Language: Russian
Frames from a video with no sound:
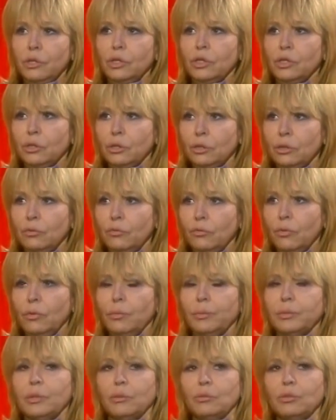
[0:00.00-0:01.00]

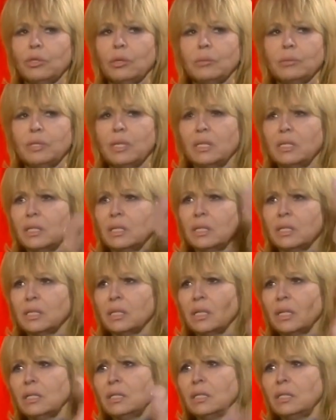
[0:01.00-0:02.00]
большинство, потому что там сосед
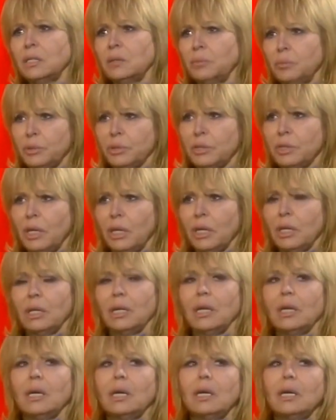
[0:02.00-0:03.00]
на соседа писал,
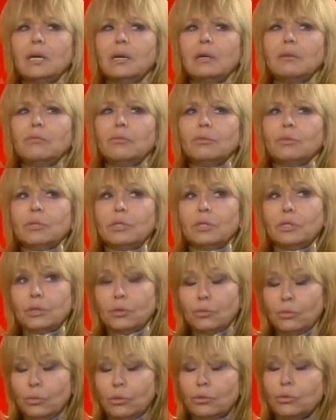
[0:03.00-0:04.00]
угу. вот,
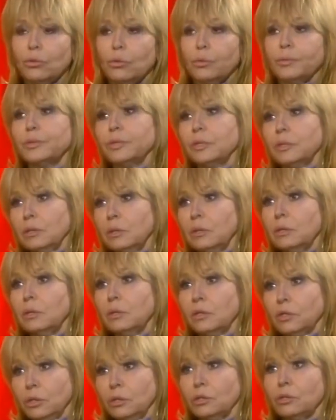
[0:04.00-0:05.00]
рискуя,
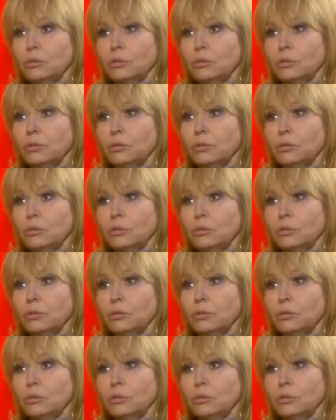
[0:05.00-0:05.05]
собственно,